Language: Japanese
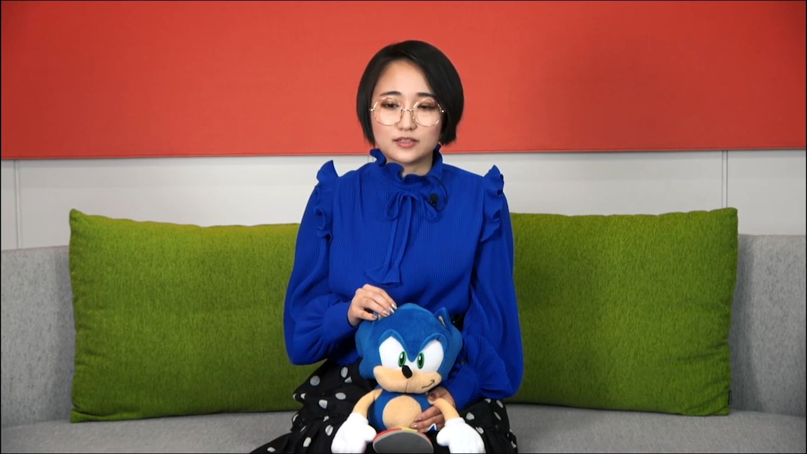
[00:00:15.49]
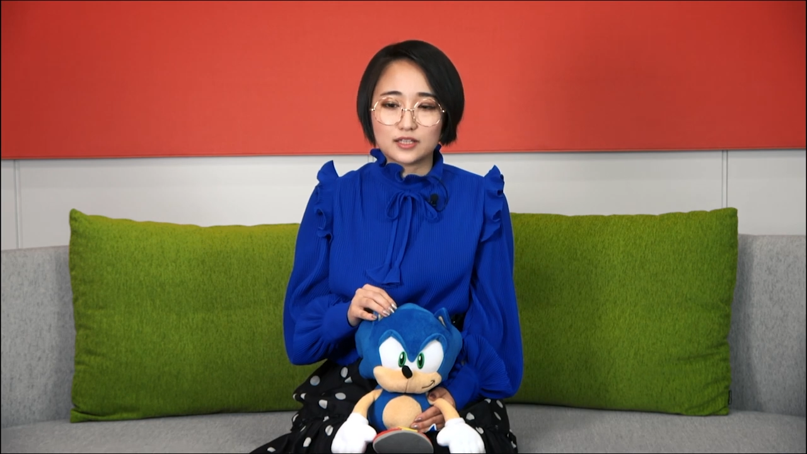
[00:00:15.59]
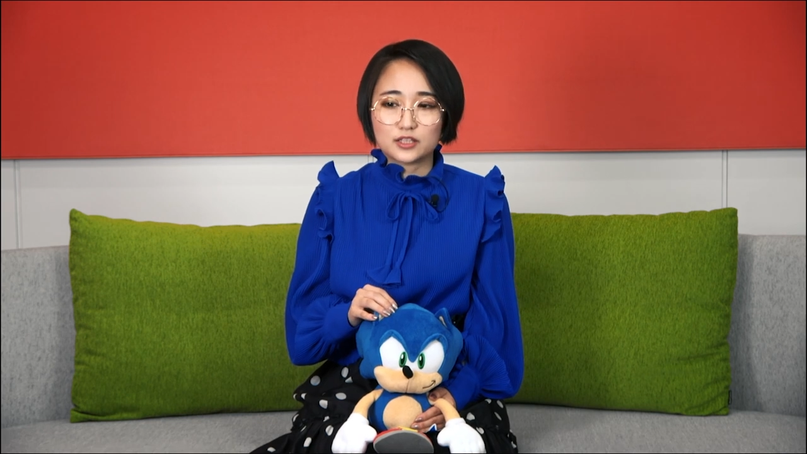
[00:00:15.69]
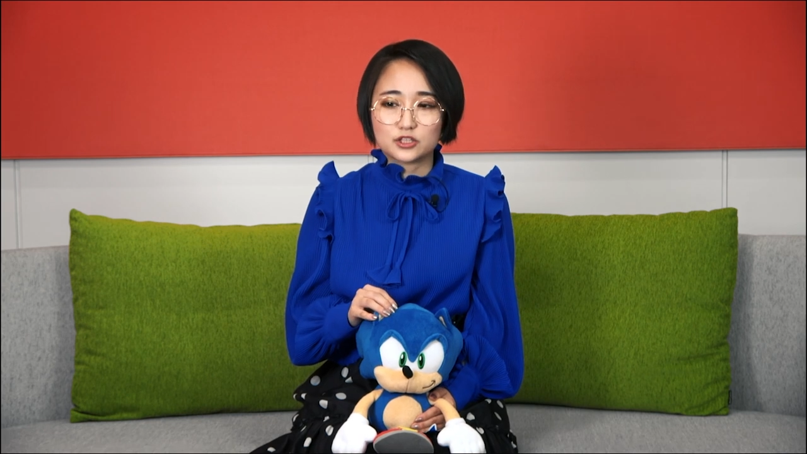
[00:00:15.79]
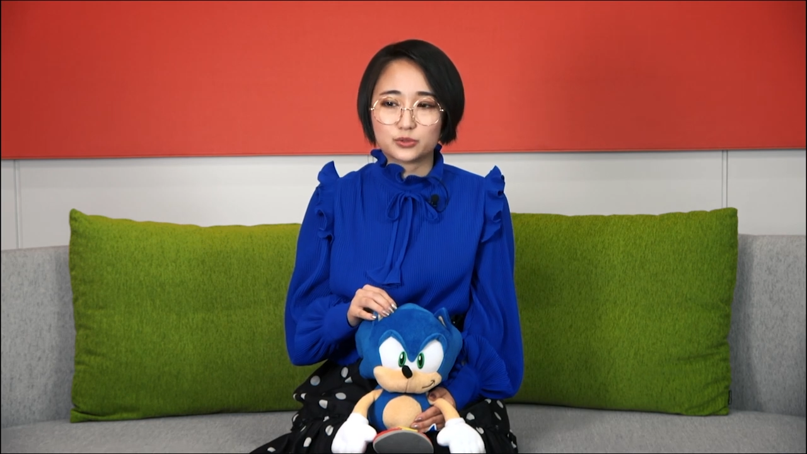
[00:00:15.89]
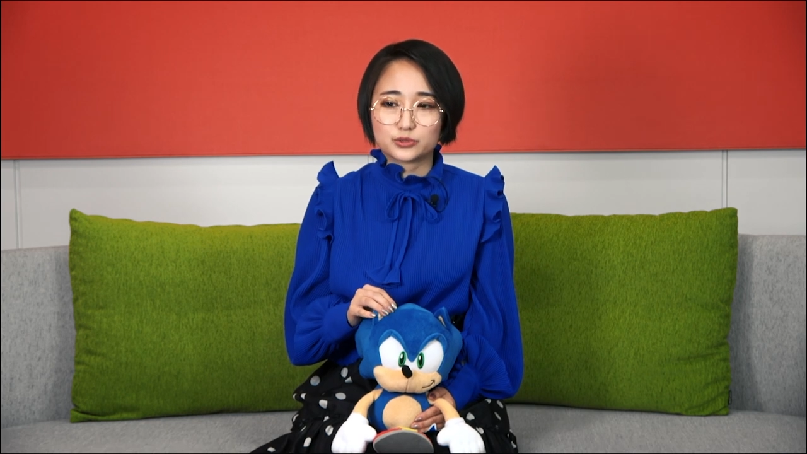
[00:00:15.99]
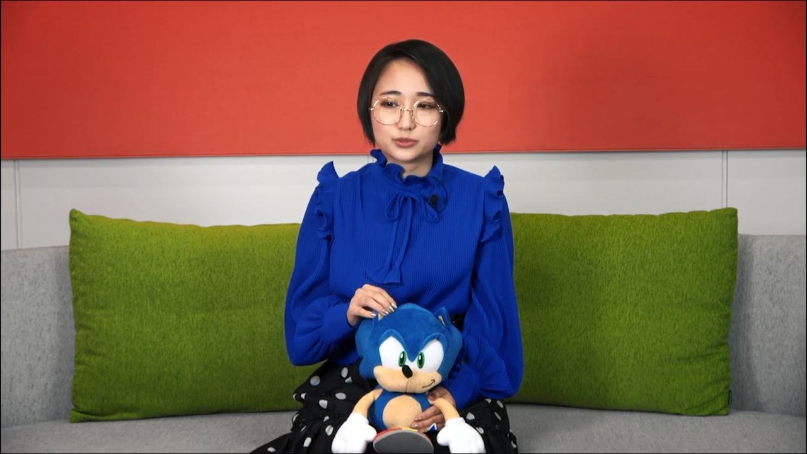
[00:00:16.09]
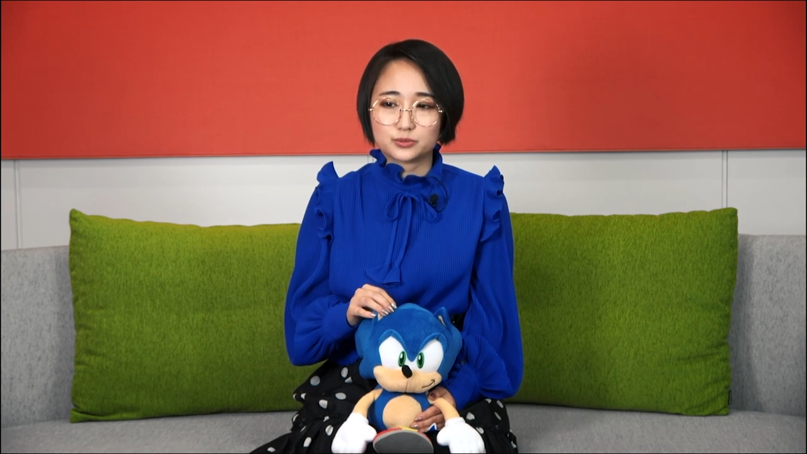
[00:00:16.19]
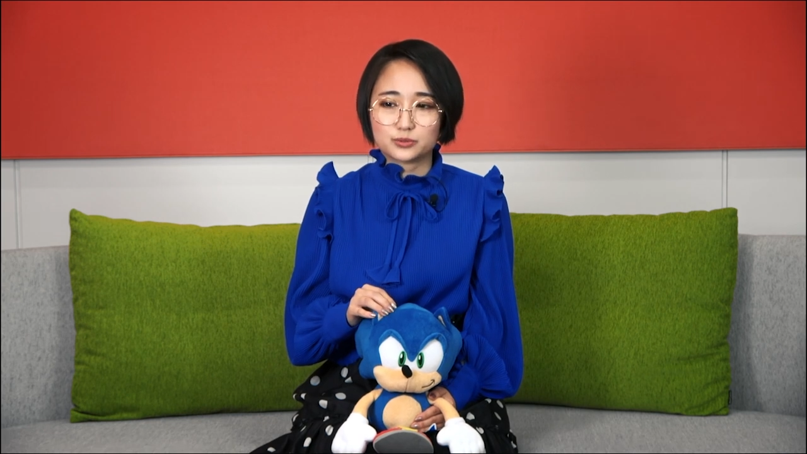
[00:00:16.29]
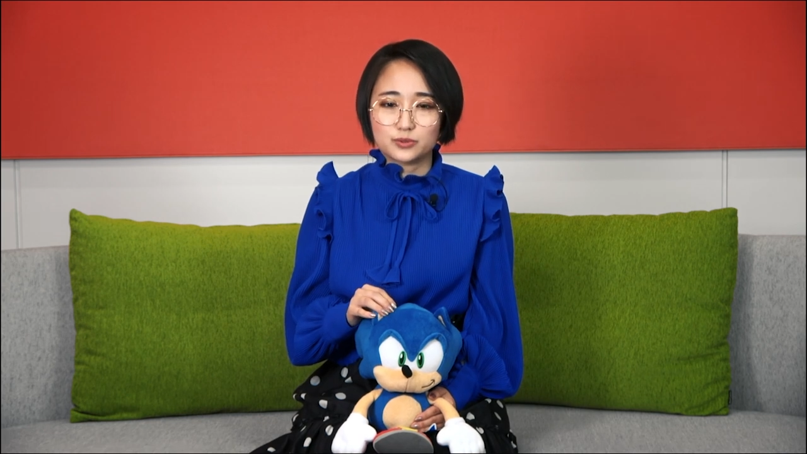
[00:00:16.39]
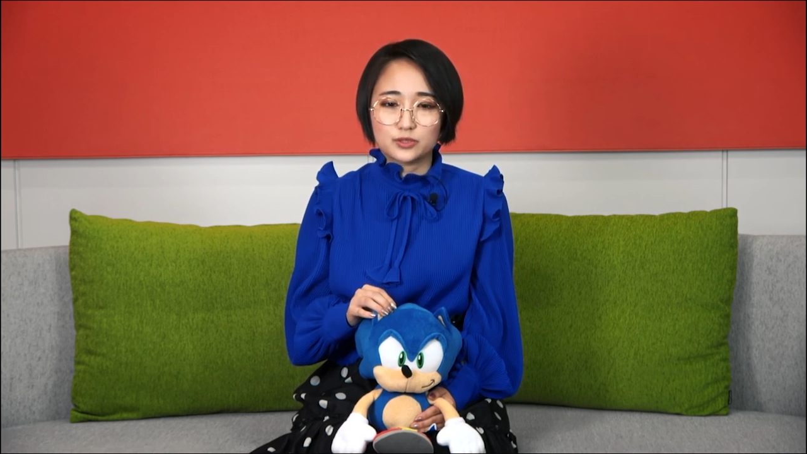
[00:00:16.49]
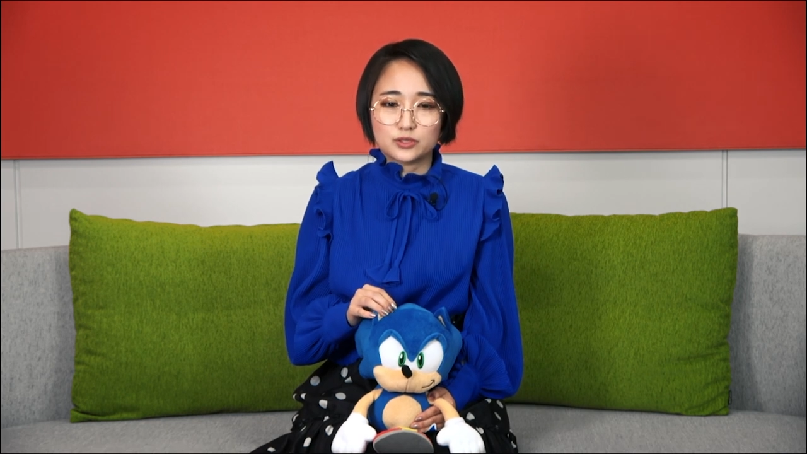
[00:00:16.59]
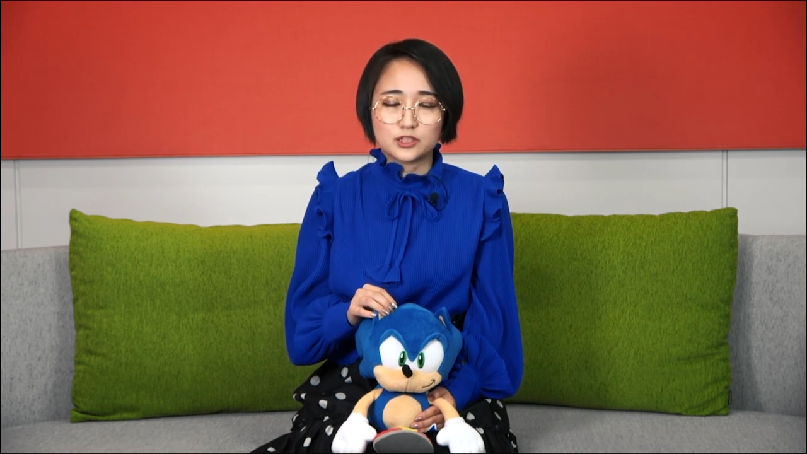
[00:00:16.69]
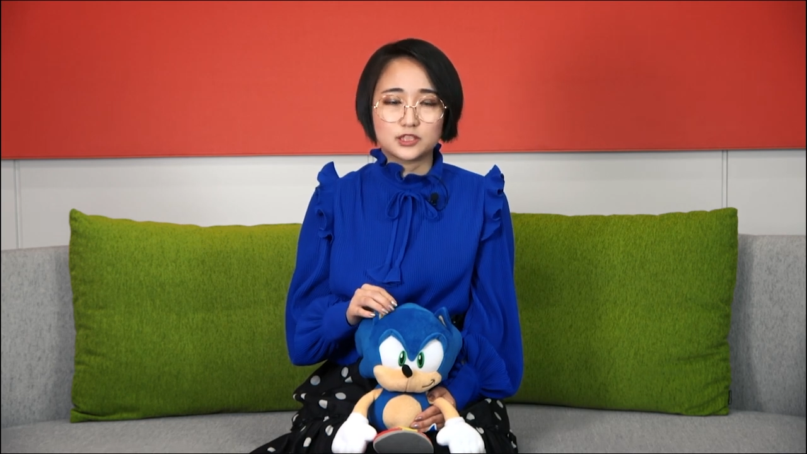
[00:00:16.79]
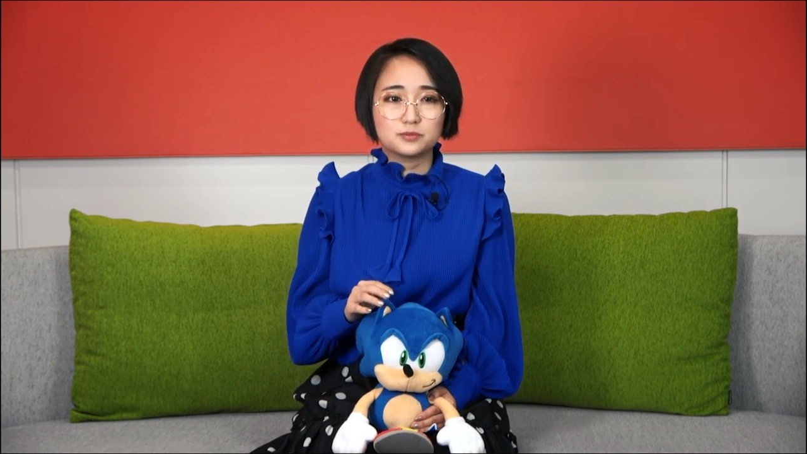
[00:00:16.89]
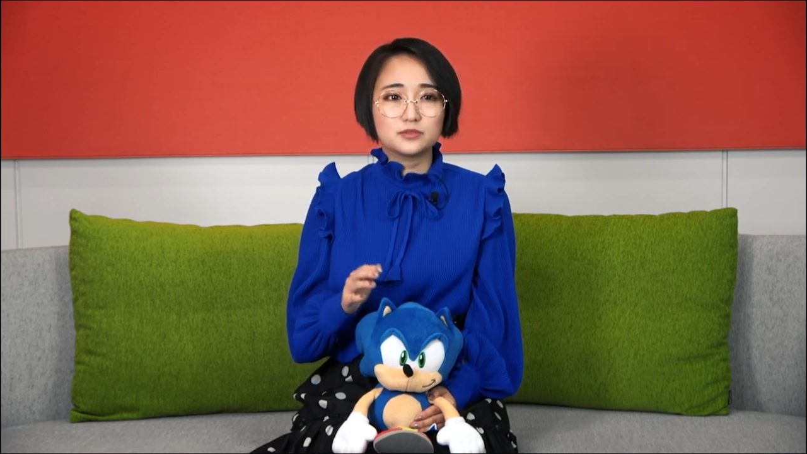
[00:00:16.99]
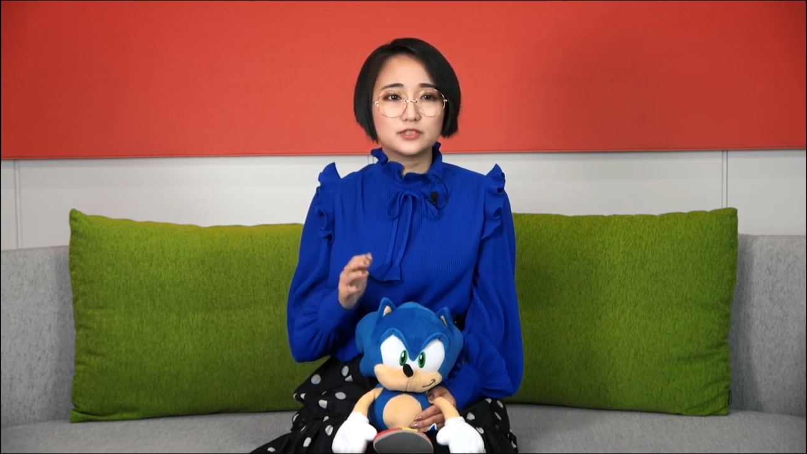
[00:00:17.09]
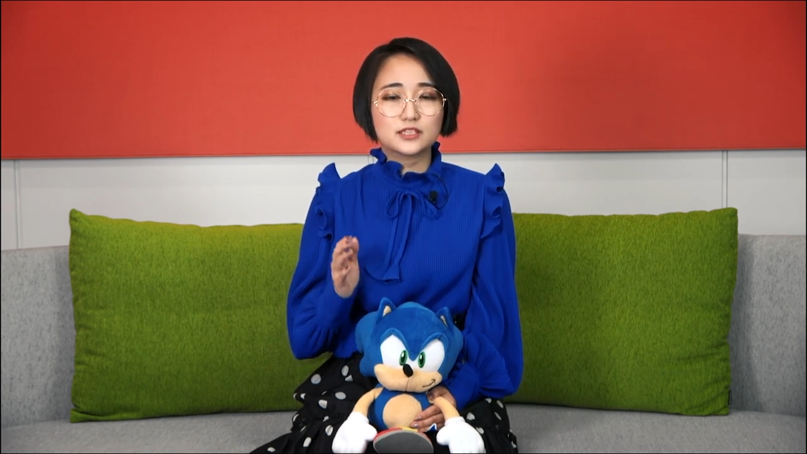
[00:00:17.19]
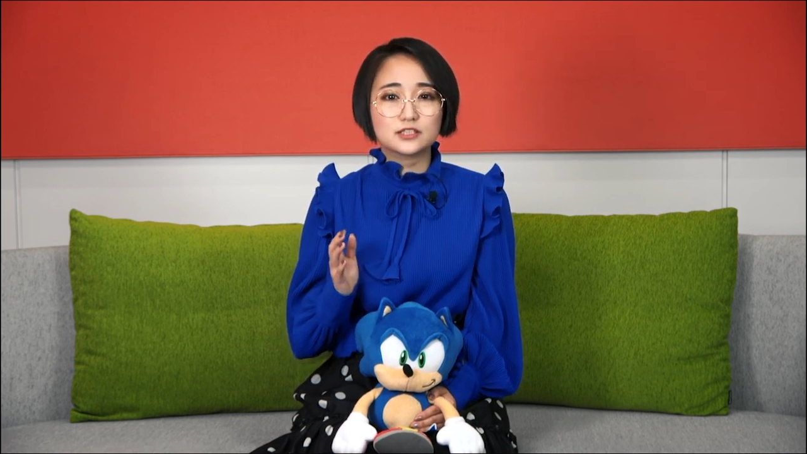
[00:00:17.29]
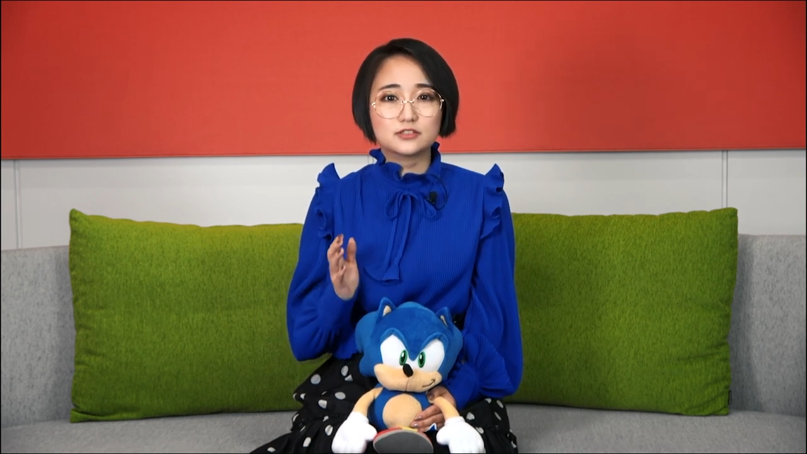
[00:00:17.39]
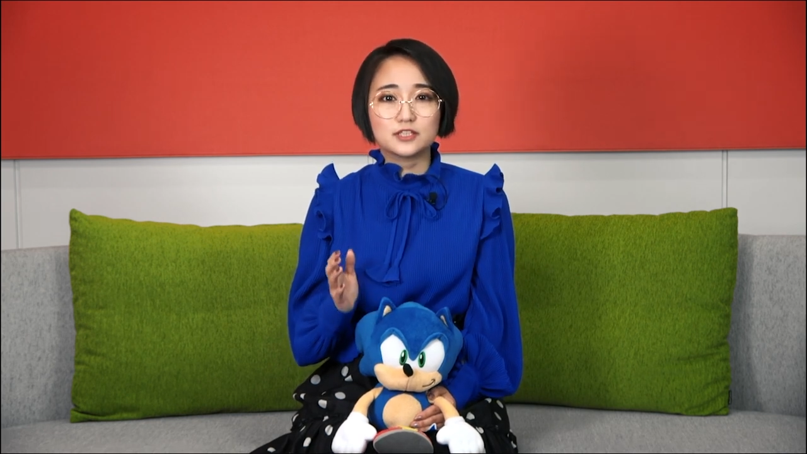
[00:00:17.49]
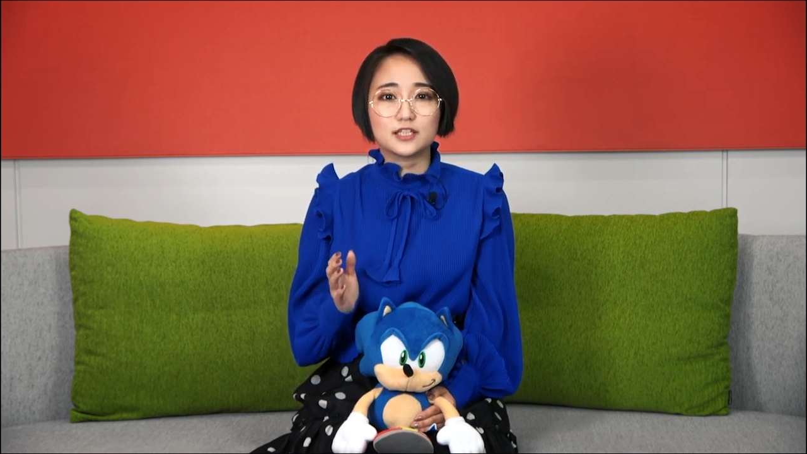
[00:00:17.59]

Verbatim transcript: 何でしょうその自分らしく